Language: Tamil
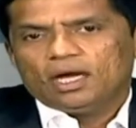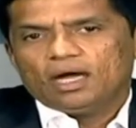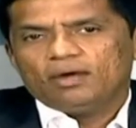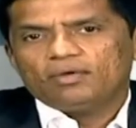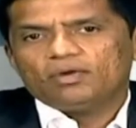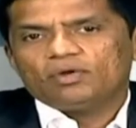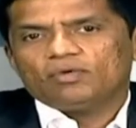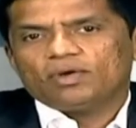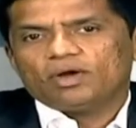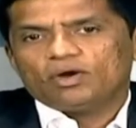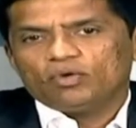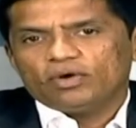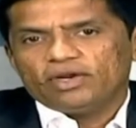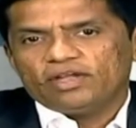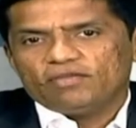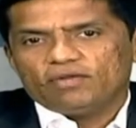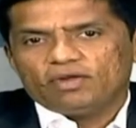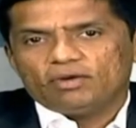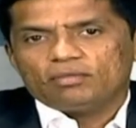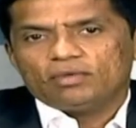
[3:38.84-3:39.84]
அவருக்கு
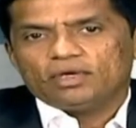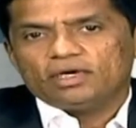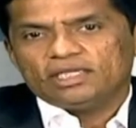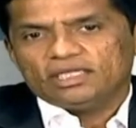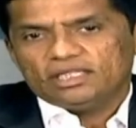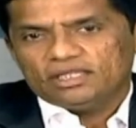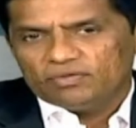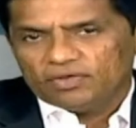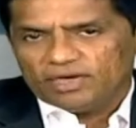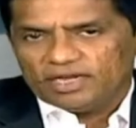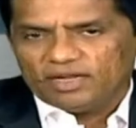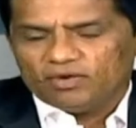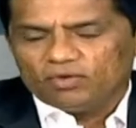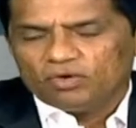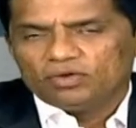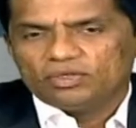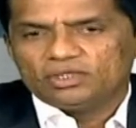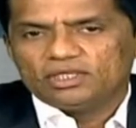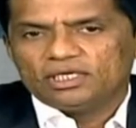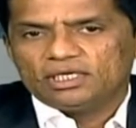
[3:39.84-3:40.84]
வரக்கூடிய வருமானம் இது வரைக்கும்
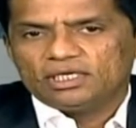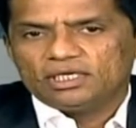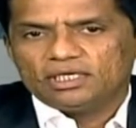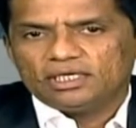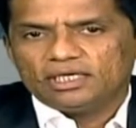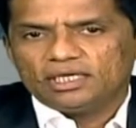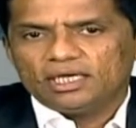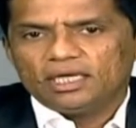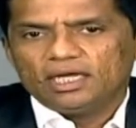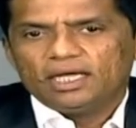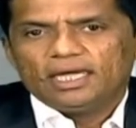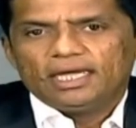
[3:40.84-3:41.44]
எவ்வளோ வந்துக்கிட்டு இருக்குது